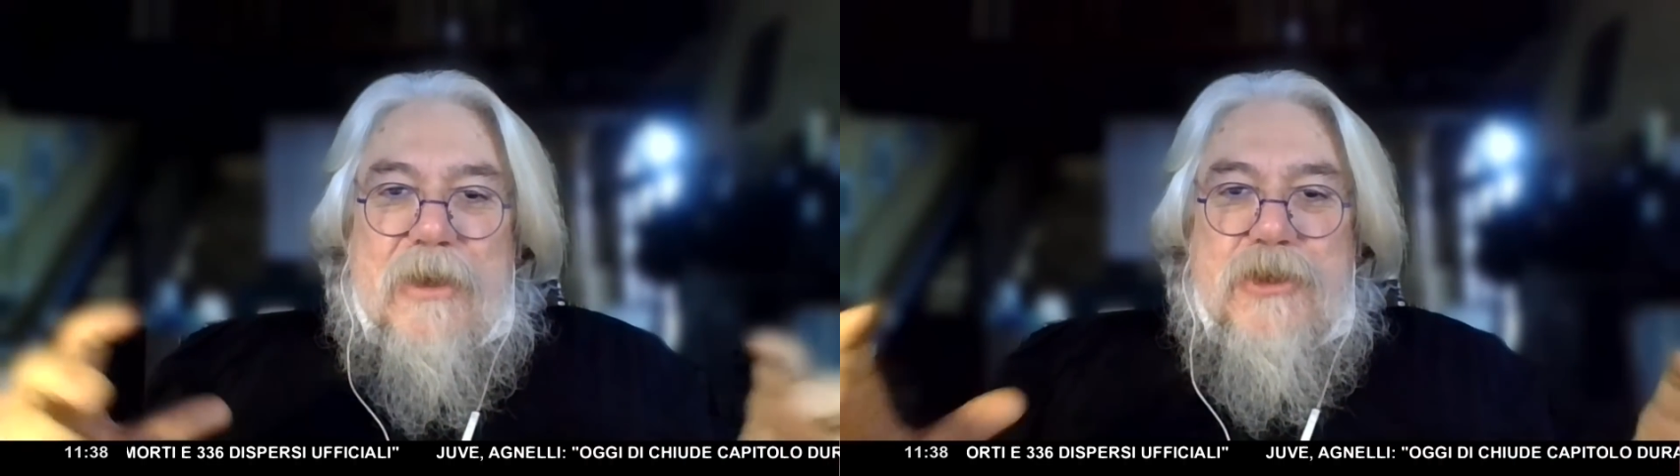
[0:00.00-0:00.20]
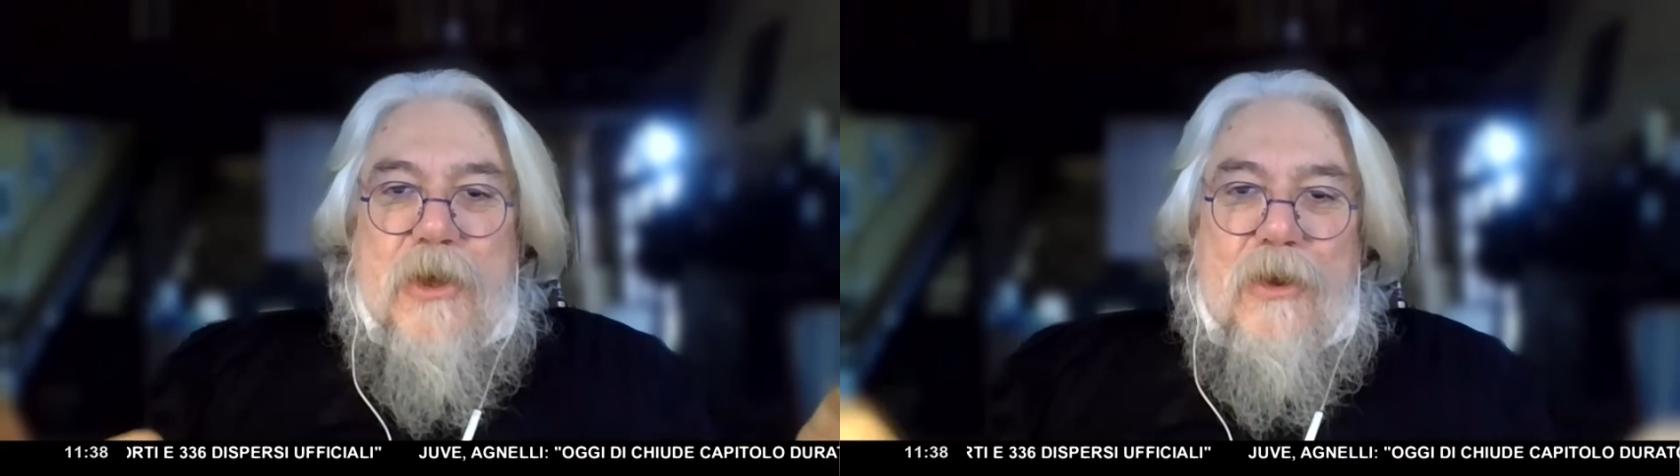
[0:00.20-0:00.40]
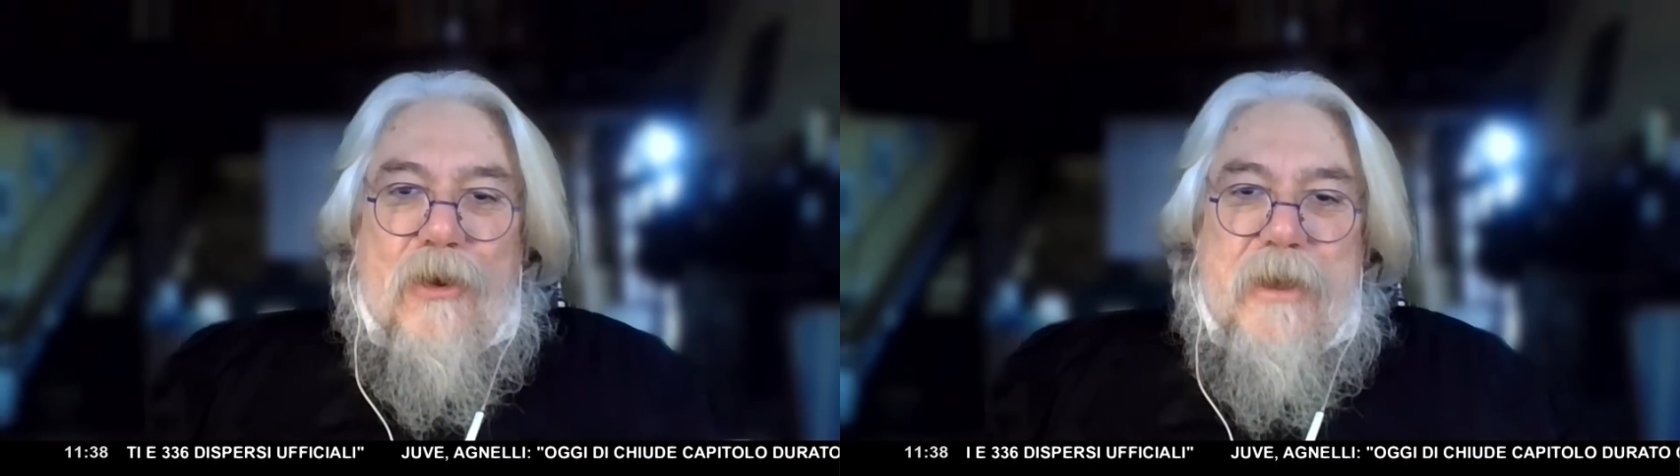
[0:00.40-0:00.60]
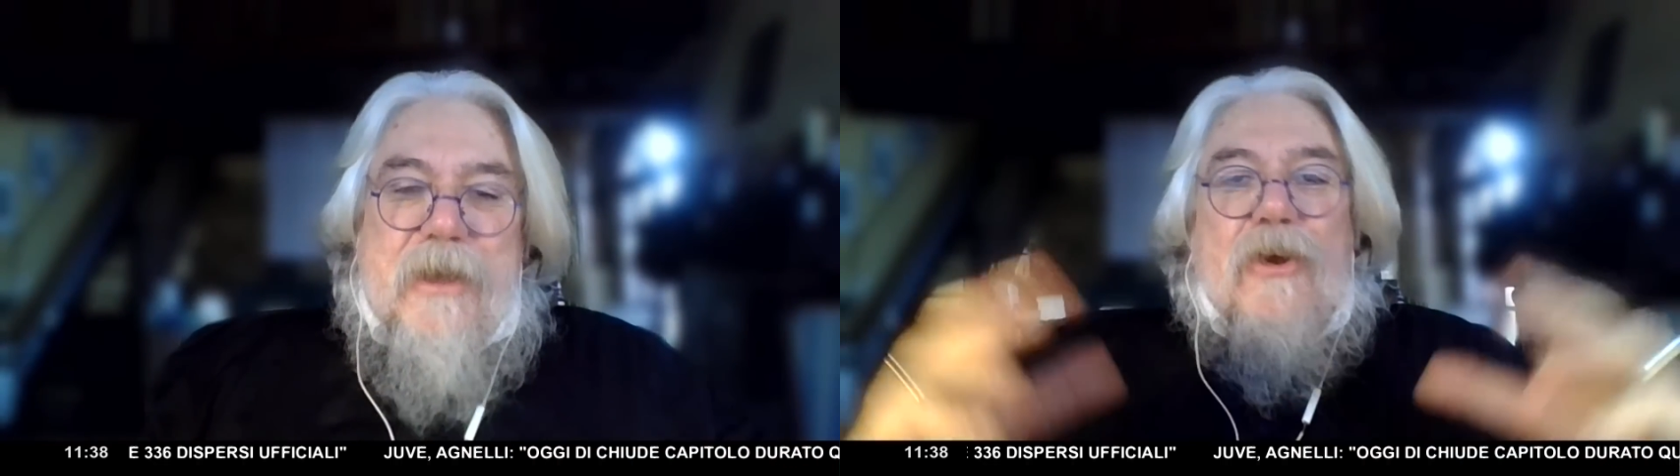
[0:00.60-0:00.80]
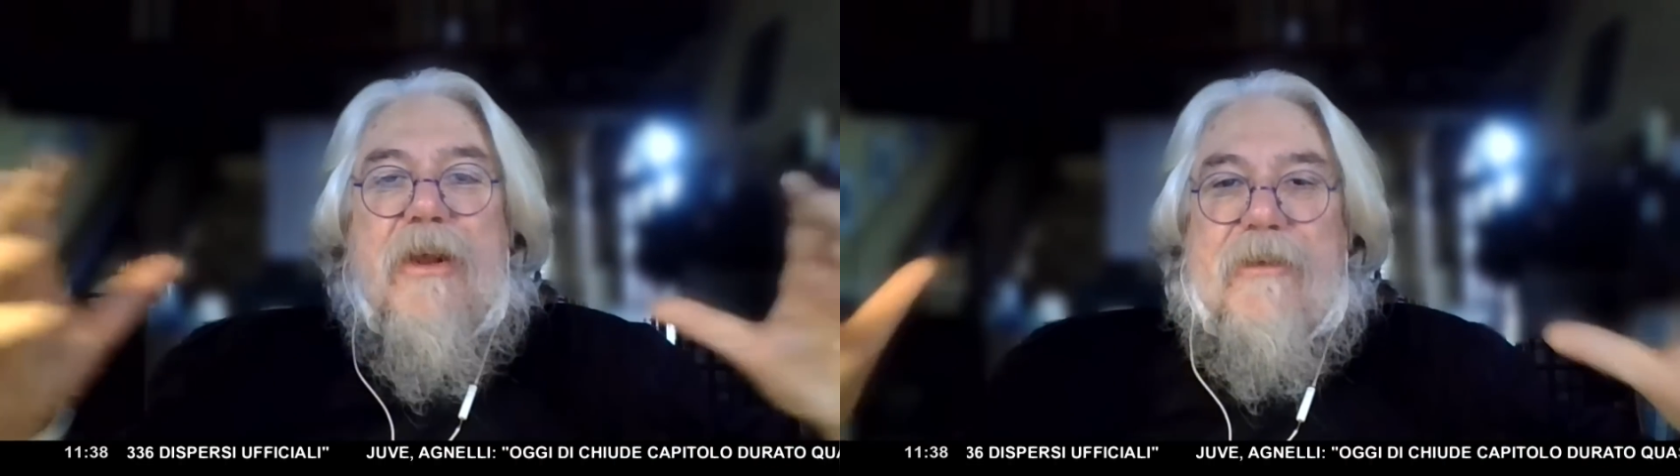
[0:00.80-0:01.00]
i soloni
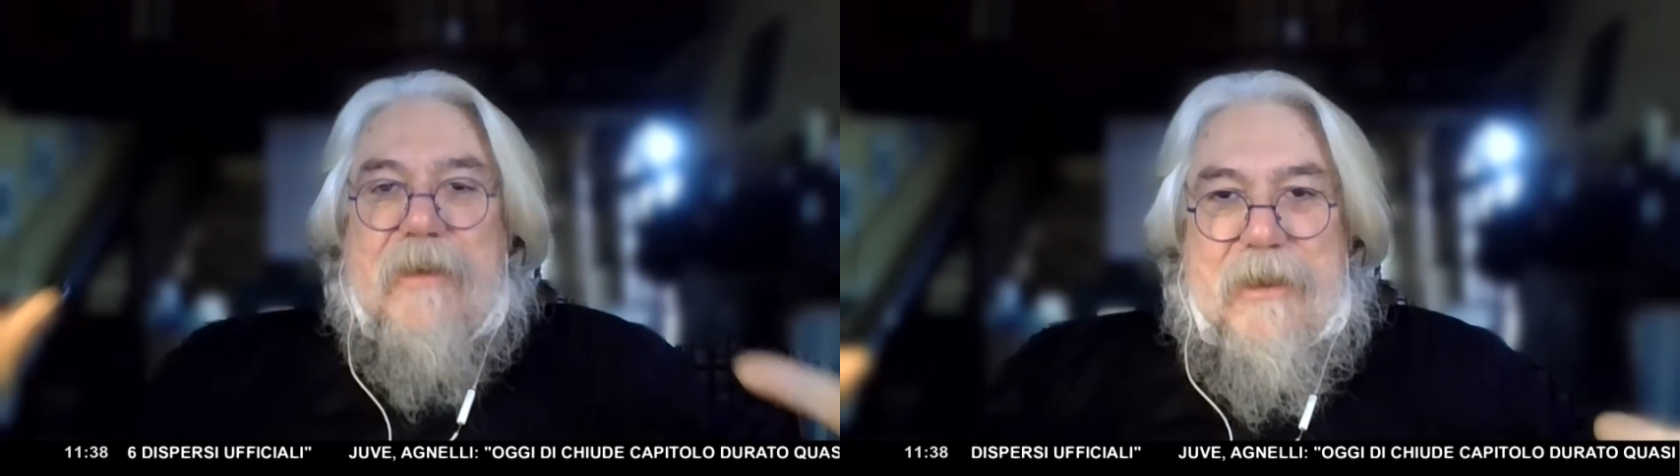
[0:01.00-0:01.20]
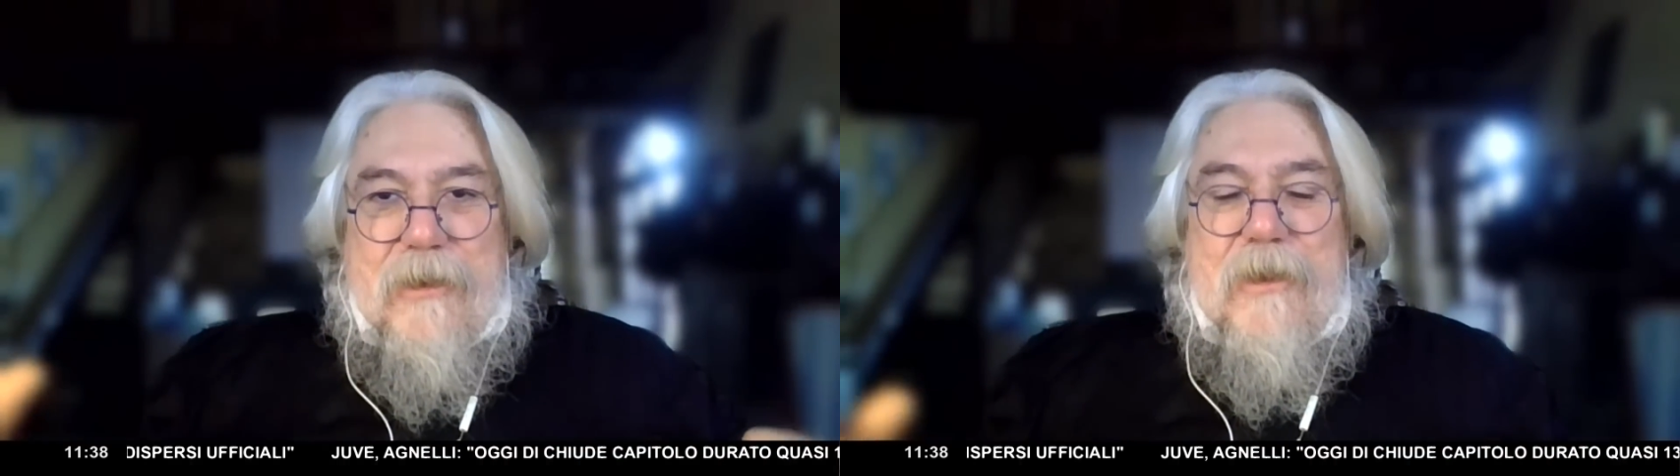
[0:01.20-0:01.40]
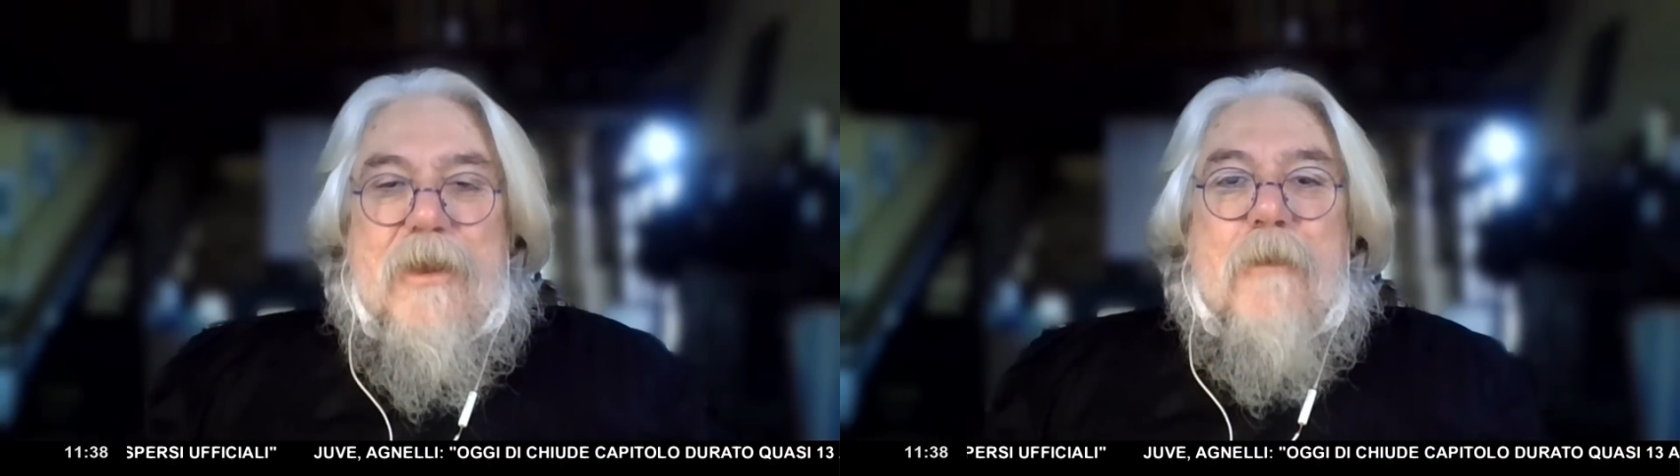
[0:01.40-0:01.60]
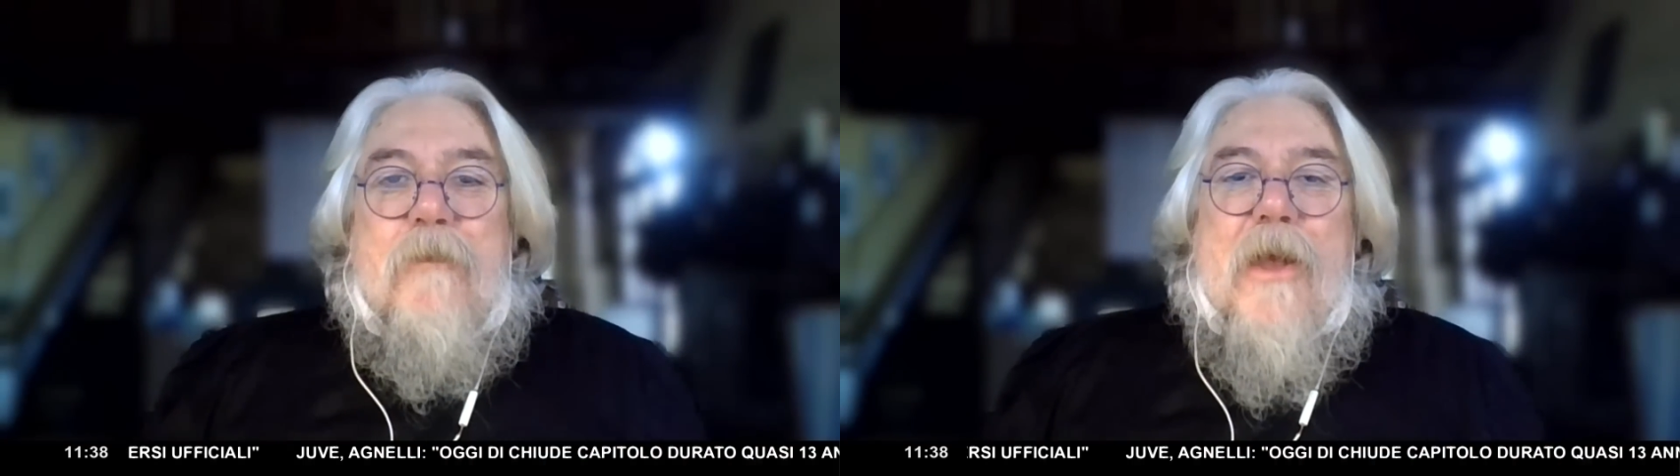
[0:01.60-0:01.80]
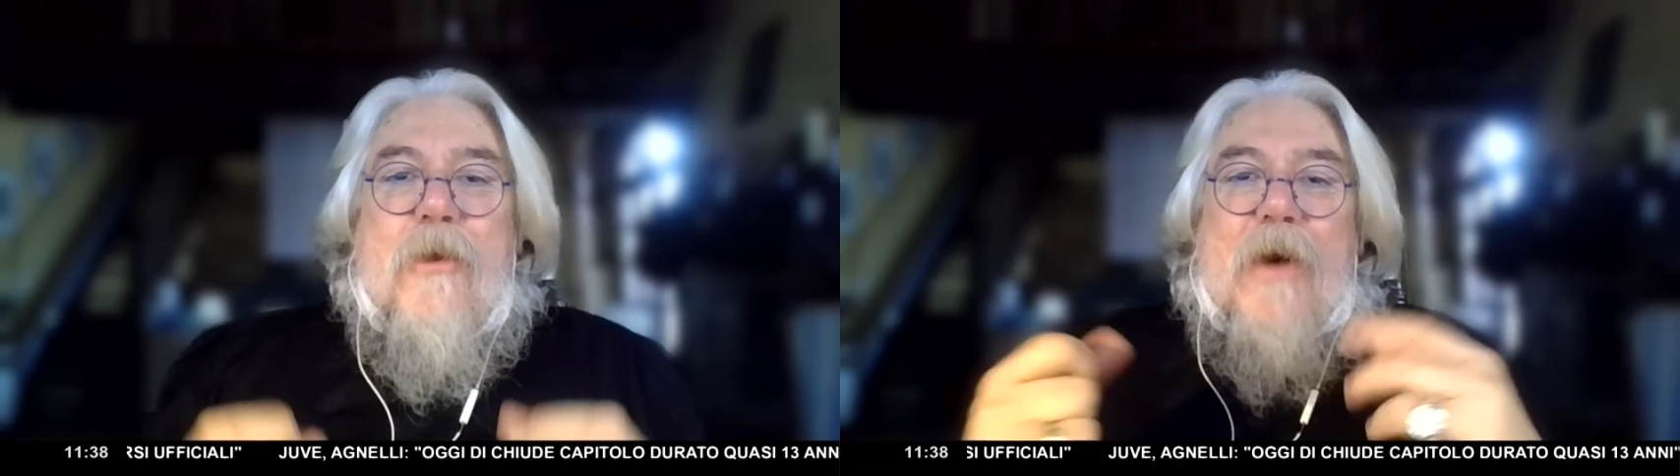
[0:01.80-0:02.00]
non è vero.
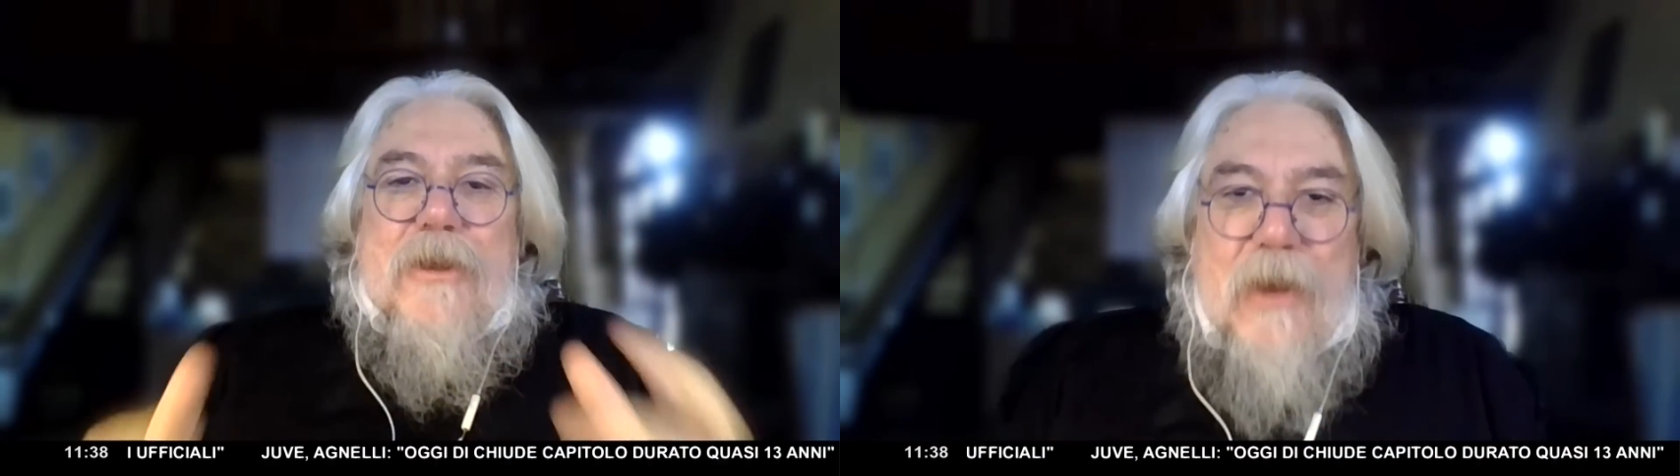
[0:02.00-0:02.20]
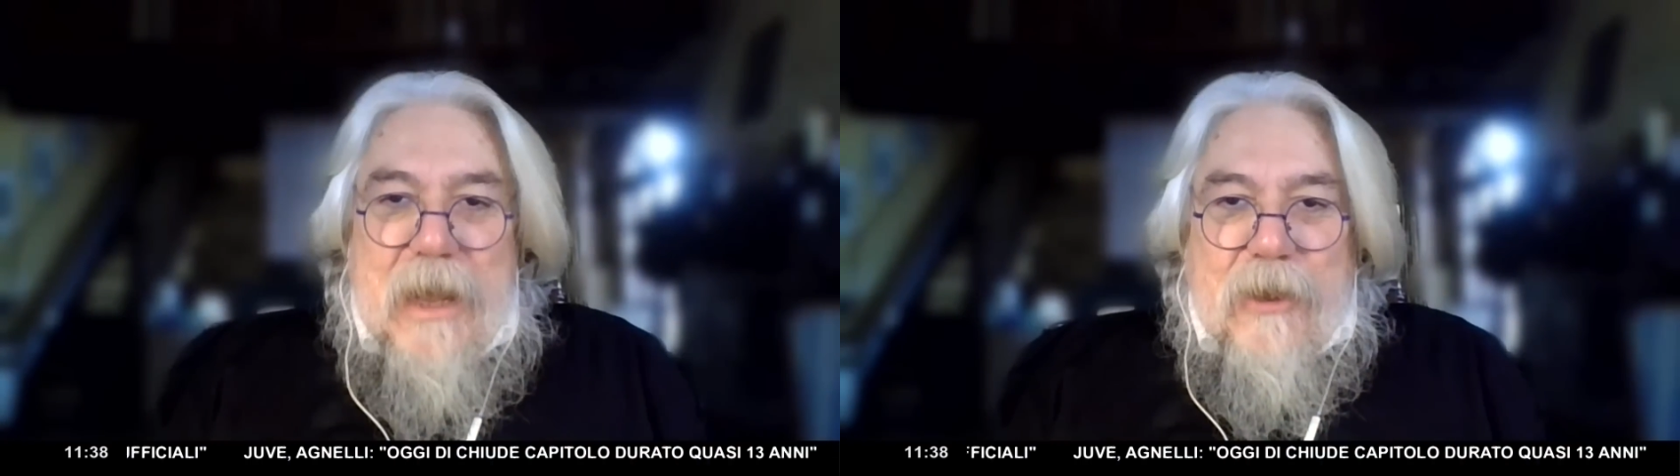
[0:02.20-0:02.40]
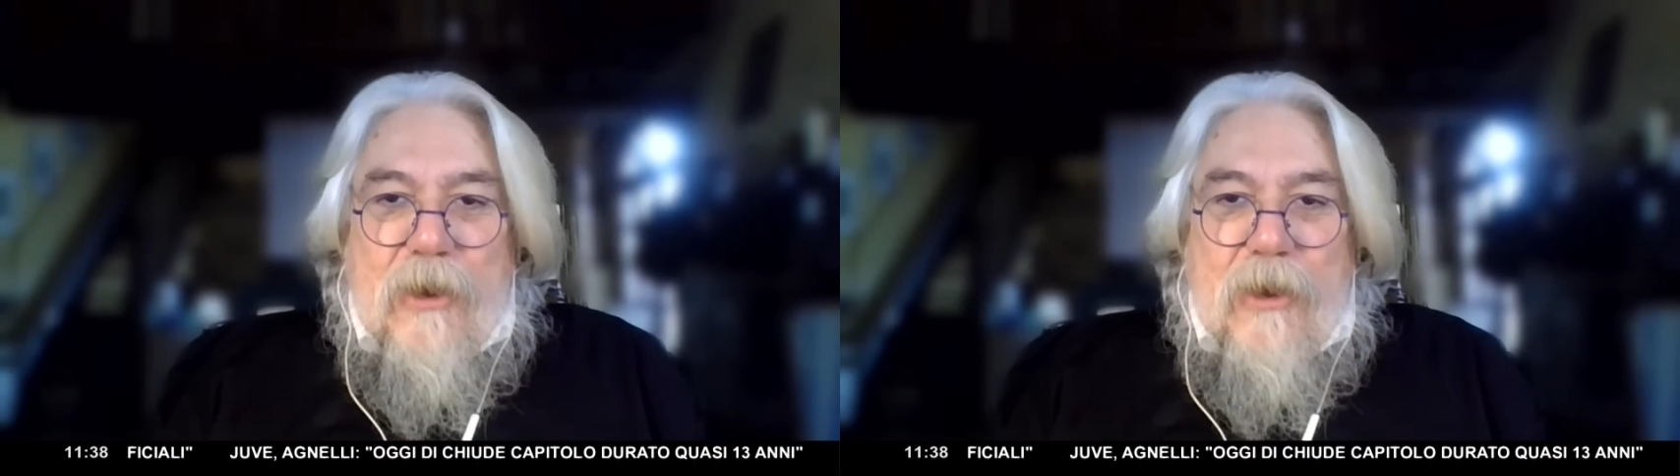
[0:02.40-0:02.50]
Poi quando